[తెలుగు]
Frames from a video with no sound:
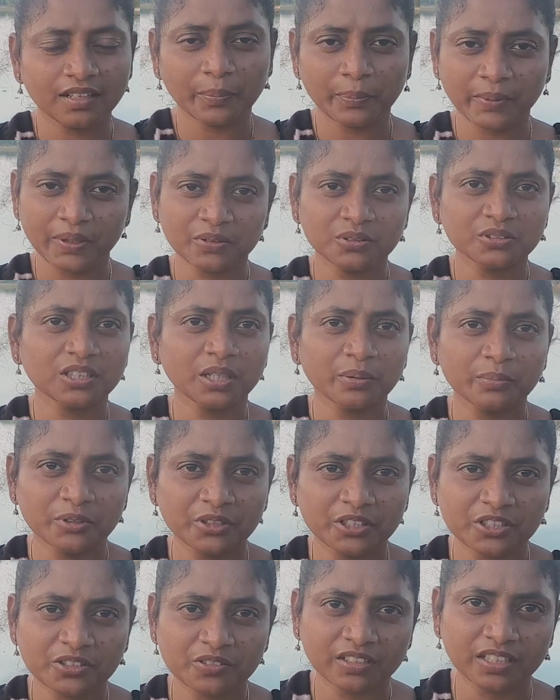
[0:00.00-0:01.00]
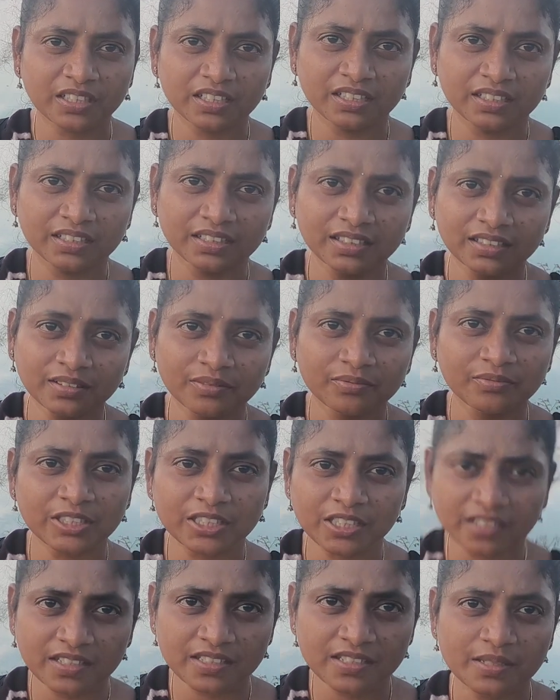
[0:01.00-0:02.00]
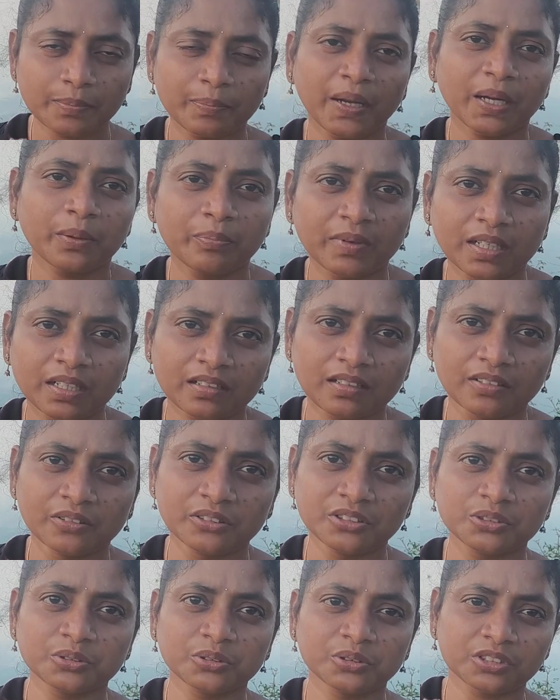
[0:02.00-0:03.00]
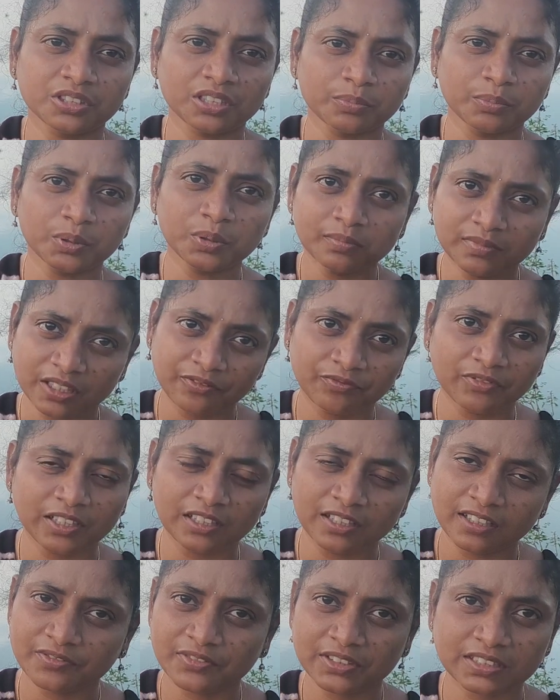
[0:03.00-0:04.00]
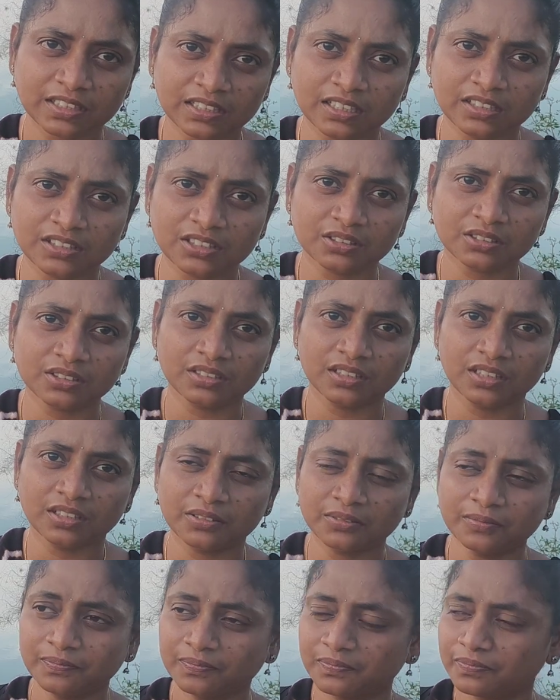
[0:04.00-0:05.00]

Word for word: నా పేరు చాముండేశ్వరి అండి ఫిషరీస్ డిపార్ట్మెంట్ నుంచి వచ్చాము నేను ఫీల్డ్ ఆఫీసర్గా చేస్తున్నాను ఈ